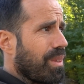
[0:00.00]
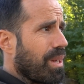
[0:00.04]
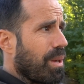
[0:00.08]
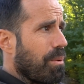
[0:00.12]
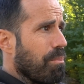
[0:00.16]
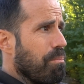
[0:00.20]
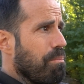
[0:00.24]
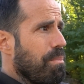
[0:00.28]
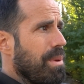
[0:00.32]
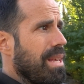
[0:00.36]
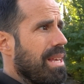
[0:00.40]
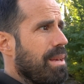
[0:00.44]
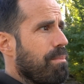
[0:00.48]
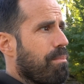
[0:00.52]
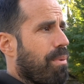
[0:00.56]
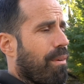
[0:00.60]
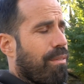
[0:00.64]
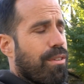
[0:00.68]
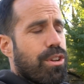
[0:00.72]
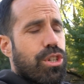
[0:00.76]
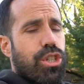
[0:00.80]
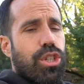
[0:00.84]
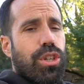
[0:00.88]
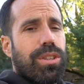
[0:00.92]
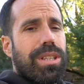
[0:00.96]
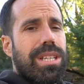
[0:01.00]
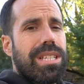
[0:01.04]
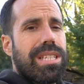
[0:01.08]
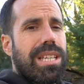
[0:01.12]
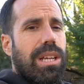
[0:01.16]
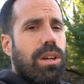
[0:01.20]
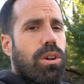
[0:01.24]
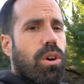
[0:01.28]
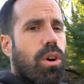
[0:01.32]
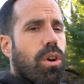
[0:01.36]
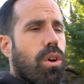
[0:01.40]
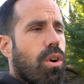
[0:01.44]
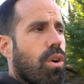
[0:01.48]
mi profesión de
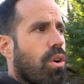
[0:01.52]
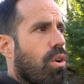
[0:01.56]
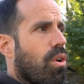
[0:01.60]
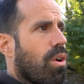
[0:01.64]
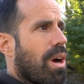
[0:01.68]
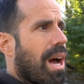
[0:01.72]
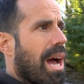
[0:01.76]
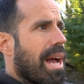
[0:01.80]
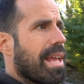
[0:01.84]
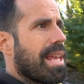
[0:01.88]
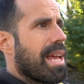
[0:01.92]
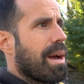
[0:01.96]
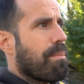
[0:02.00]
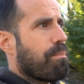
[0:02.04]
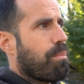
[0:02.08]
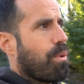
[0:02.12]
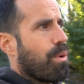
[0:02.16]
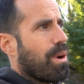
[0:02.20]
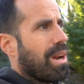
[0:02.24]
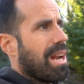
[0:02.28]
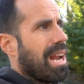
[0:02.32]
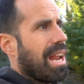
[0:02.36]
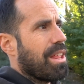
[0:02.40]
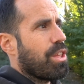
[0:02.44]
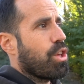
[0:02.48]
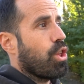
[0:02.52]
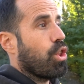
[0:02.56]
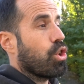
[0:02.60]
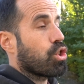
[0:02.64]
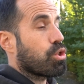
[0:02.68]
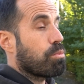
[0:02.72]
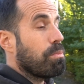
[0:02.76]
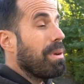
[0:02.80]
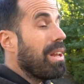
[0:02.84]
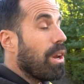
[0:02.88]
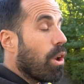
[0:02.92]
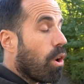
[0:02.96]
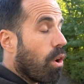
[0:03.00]
psicólogo allá por el año
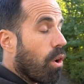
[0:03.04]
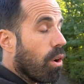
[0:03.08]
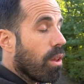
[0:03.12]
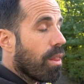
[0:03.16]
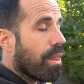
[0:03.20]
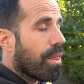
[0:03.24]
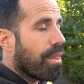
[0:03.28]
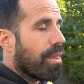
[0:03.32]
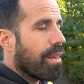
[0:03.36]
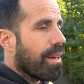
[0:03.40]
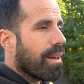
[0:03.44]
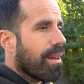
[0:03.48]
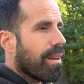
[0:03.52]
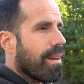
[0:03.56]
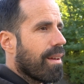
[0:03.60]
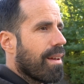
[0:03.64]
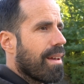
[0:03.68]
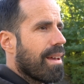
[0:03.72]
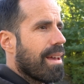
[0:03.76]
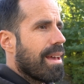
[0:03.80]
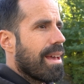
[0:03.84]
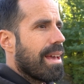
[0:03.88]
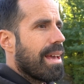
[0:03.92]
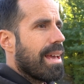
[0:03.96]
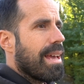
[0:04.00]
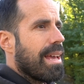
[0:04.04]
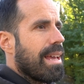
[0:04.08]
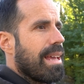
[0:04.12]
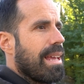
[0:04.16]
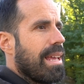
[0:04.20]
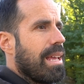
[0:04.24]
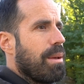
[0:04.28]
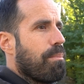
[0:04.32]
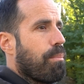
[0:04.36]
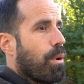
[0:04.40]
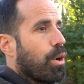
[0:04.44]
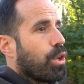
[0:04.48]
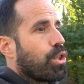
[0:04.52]
2011
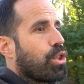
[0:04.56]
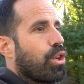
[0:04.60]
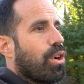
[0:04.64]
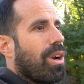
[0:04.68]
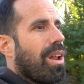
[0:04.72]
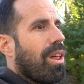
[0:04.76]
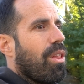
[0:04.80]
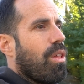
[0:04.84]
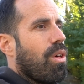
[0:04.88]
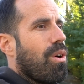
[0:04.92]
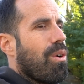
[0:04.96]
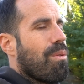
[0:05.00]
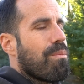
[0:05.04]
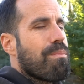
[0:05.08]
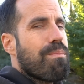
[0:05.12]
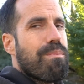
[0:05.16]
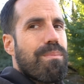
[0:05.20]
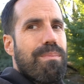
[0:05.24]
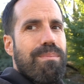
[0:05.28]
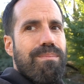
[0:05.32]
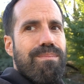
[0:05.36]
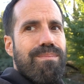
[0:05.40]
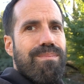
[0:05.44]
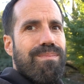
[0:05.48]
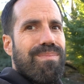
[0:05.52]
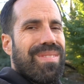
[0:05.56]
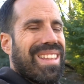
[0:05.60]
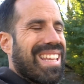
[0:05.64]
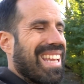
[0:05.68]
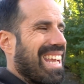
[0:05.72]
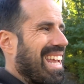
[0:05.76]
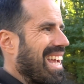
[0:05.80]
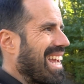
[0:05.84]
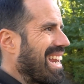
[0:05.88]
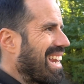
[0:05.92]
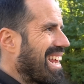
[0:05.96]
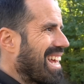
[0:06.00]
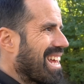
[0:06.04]
y por otro lado mm,
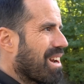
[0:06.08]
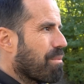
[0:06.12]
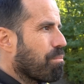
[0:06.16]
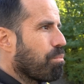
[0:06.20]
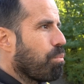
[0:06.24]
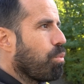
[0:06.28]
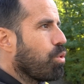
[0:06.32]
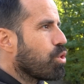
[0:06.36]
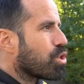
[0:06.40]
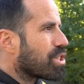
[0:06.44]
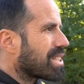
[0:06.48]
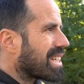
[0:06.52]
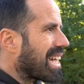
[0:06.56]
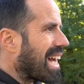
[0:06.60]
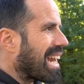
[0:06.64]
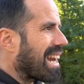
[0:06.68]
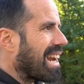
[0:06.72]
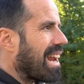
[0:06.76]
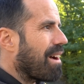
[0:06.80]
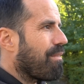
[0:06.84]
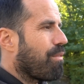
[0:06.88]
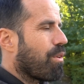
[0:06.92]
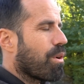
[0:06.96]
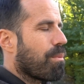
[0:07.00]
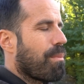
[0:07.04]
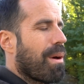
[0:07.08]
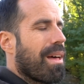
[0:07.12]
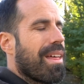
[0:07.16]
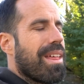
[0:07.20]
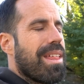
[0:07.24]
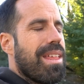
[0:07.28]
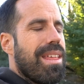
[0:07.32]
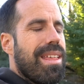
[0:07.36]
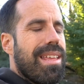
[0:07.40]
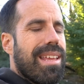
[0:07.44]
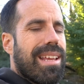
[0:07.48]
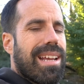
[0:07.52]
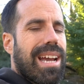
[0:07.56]
querer buscar la forma de
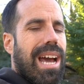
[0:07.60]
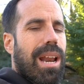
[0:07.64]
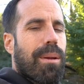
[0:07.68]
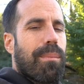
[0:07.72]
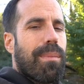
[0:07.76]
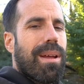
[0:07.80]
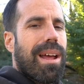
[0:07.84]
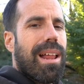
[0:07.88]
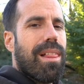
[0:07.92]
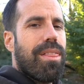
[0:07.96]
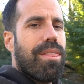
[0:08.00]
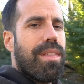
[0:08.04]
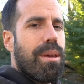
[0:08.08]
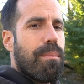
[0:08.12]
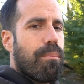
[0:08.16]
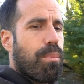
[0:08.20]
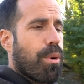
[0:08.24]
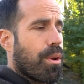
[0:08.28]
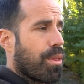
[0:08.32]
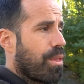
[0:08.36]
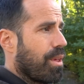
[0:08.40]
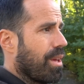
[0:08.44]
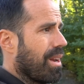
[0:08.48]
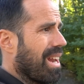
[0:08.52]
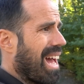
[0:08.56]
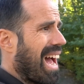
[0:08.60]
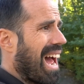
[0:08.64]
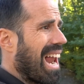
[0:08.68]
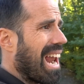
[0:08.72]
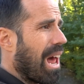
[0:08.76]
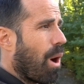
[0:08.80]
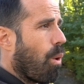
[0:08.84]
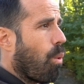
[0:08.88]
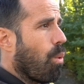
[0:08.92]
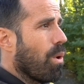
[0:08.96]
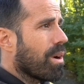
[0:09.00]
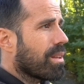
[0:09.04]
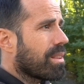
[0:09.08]
dedicarme al 100% a
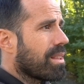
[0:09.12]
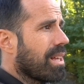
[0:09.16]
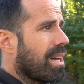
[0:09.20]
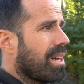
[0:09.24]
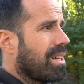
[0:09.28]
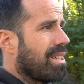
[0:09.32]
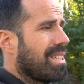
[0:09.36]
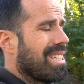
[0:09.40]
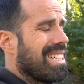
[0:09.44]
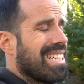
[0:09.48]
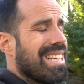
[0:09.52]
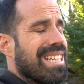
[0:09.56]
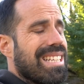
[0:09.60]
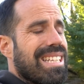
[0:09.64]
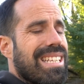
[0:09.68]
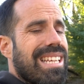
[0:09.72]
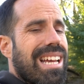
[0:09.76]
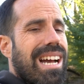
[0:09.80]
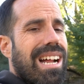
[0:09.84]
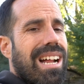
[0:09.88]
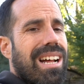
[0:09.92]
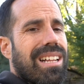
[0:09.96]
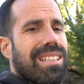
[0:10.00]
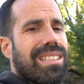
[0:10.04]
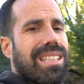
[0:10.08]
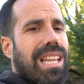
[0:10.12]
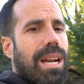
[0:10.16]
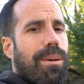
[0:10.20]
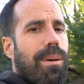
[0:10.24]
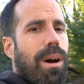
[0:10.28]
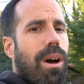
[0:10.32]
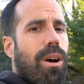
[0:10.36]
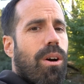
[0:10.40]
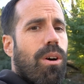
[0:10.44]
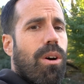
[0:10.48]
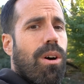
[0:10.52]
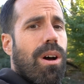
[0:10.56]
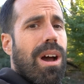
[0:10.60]
la huerta y al
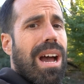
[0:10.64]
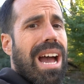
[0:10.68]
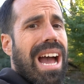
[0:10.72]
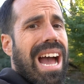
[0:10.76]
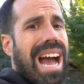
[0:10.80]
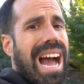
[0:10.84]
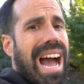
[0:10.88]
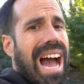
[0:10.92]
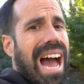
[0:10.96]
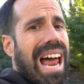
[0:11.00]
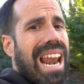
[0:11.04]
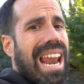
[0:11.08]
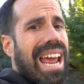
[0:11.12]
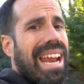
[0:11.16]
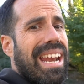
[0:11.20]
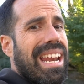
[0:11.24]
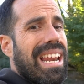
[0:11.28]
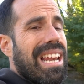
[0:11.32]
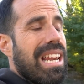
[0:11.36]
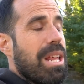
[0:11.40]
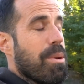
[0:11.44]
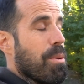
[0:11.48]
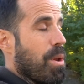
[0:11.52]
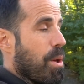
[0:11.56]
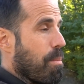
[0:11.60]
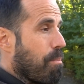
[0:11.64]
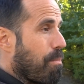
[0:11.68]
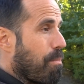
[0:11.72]
trabajo al aire libre.